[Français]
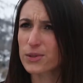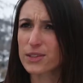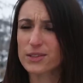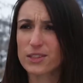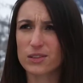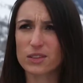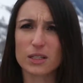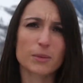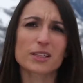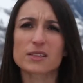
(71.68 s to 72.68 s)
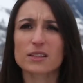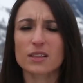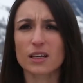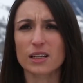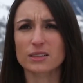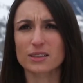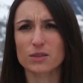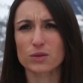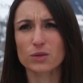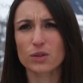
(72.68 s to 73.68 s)
aux exigences climatiques et à
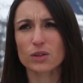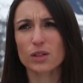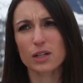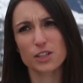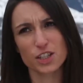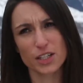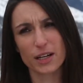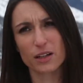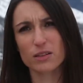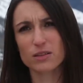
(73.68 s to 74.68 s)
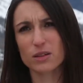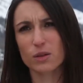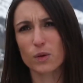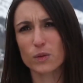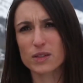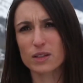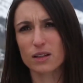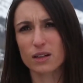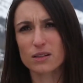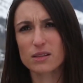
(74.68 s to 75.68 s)
l'altitude. J'ai agrandi en
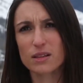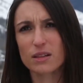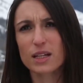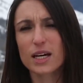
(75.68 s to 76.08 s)
conséquence.